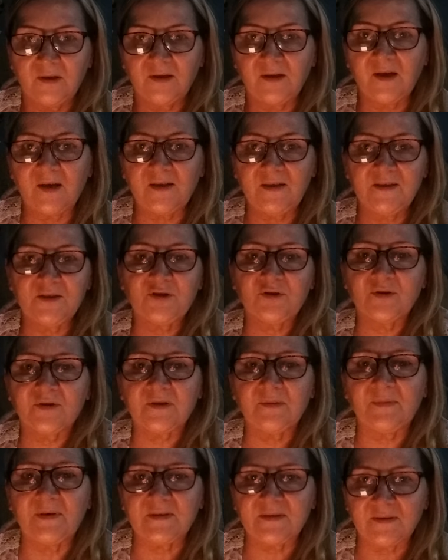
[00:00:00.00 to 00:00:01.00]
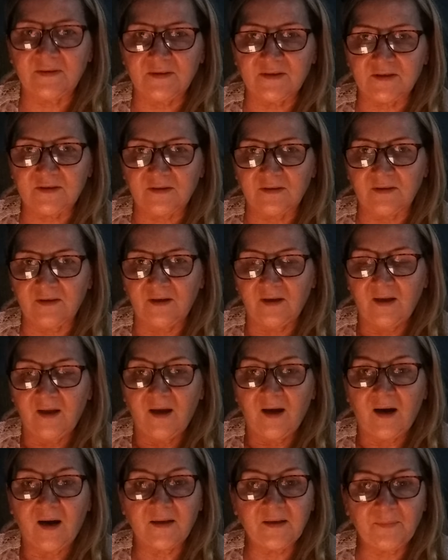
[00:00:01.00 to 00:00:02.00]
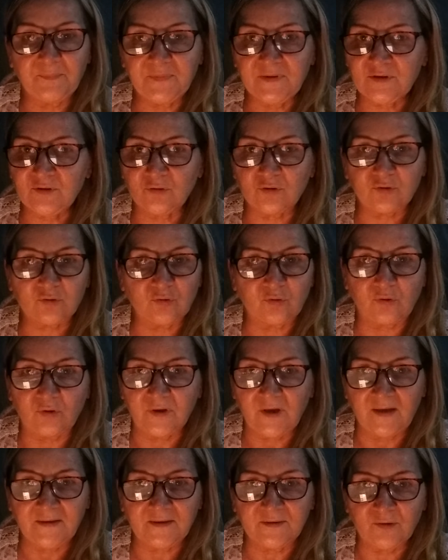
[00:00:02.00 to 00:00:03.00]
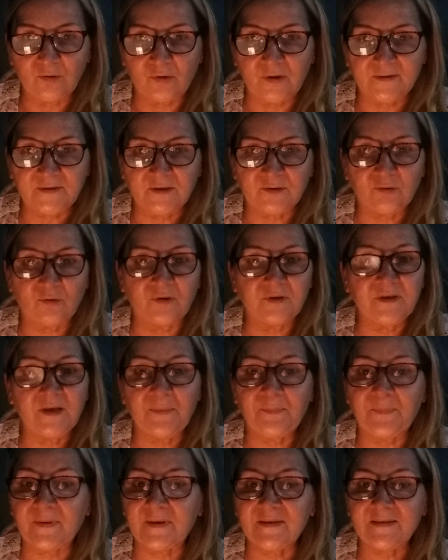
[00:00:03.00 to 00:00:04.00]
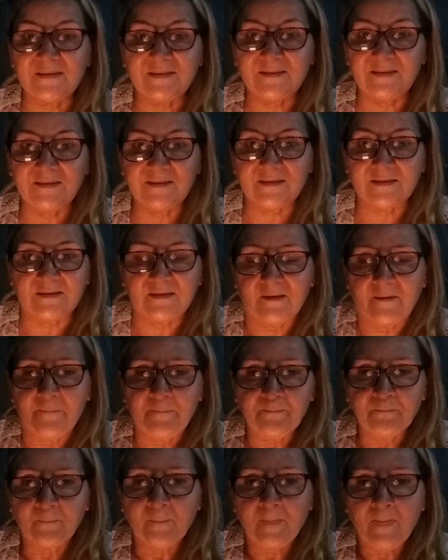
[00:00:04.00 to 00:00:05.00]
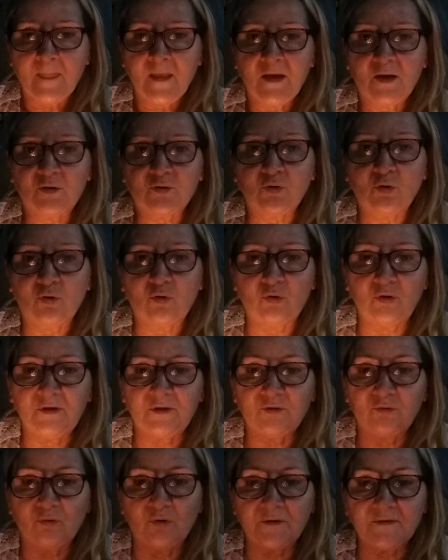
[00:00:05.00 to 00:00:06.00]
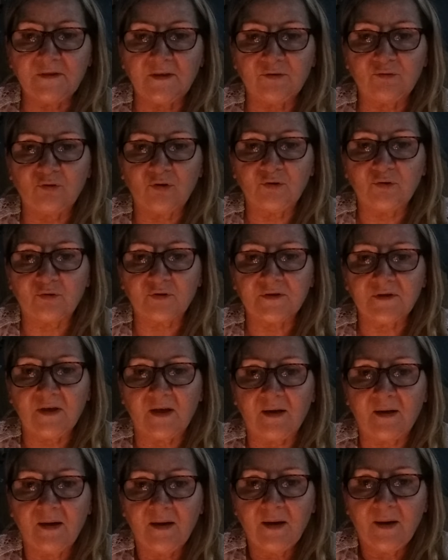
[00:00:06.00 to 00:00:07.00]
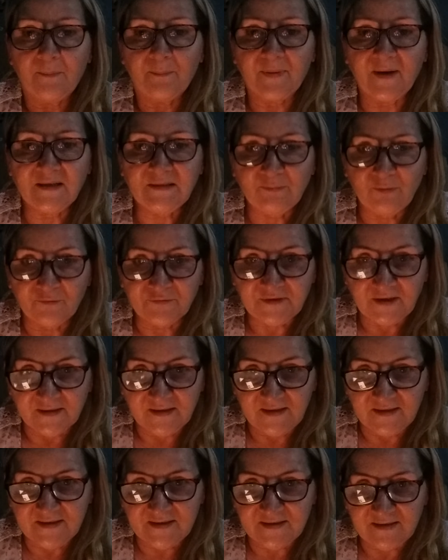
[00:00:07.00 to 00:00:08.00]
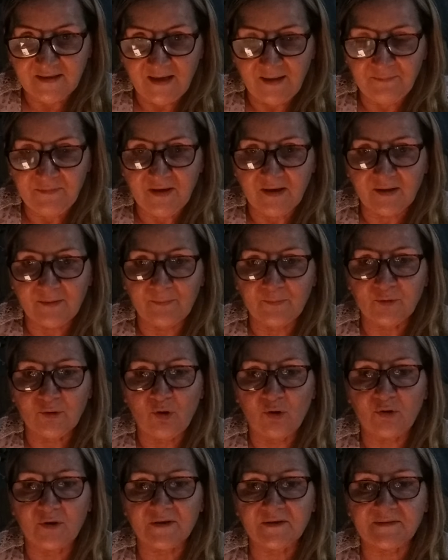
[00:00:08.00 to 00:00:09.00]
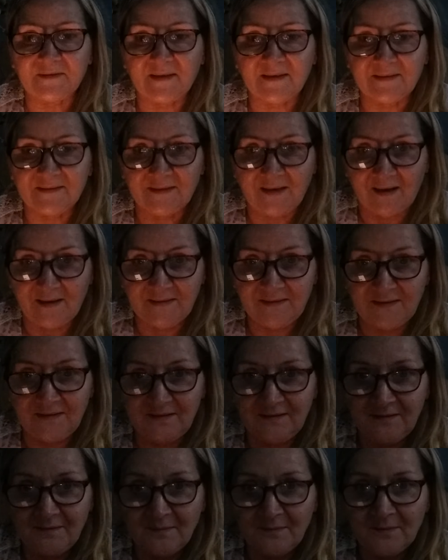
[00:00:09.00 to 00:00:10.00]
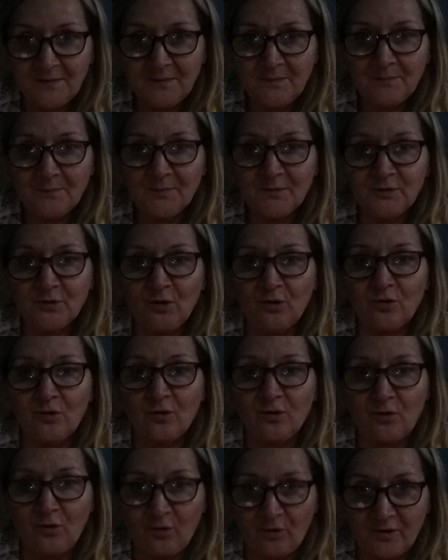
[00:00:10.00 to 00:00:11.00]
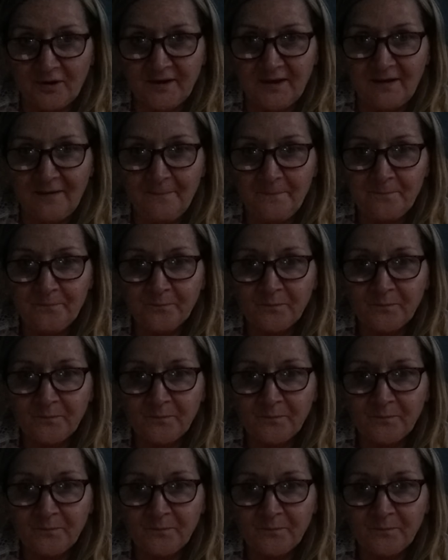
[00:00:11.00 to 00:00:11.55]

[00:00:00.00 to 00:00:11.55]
Я лично сама слышала. А написано, что хула на Духа Святого не простится. И кто хулит Дух Святой, друзья, поэтому в таких семьях много страданий, много горя,